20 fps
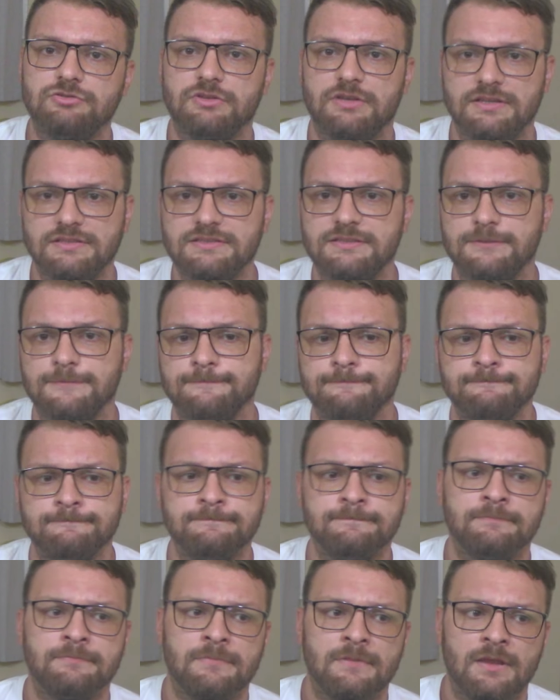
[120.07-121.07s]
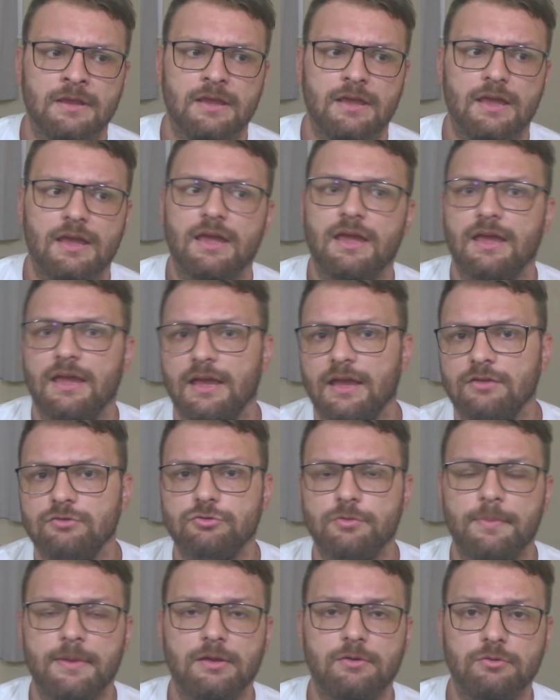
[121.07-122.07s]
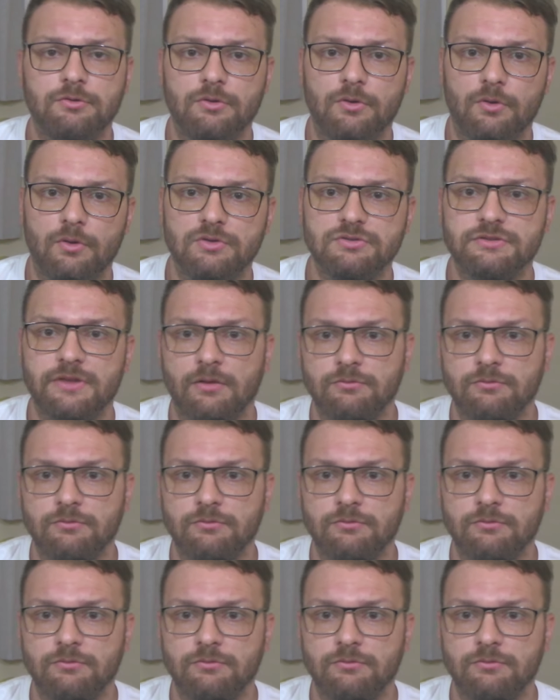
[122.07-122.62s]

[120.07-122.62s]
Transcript: que, assim, é, eu tô bem curioso, né?